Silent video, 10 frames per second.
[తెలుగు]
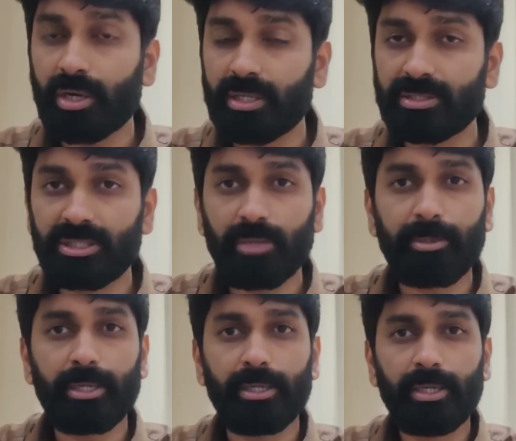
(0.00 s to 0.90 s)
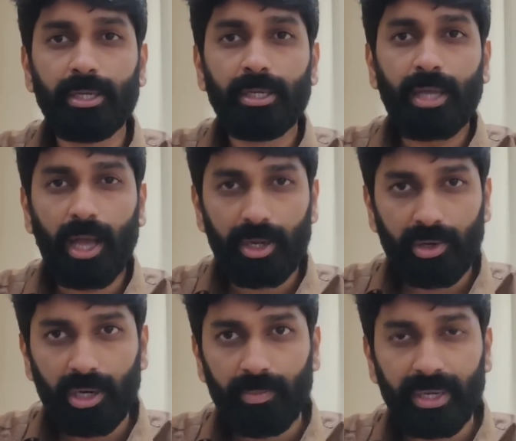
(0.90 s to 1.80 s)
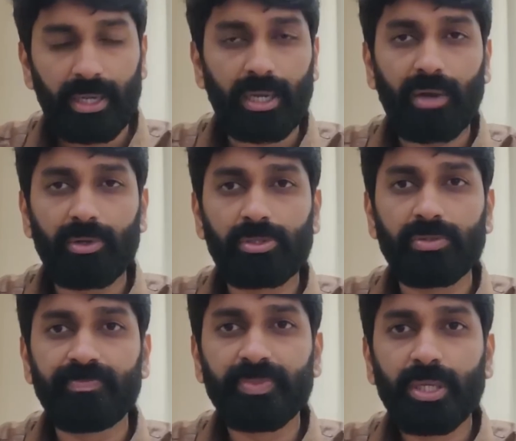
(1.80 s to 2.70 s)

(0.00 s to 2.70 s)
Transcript: రికార్డు నుంచి చెప్పడి ఆ రికార్డ్ బ్రేక్ కావచ్చు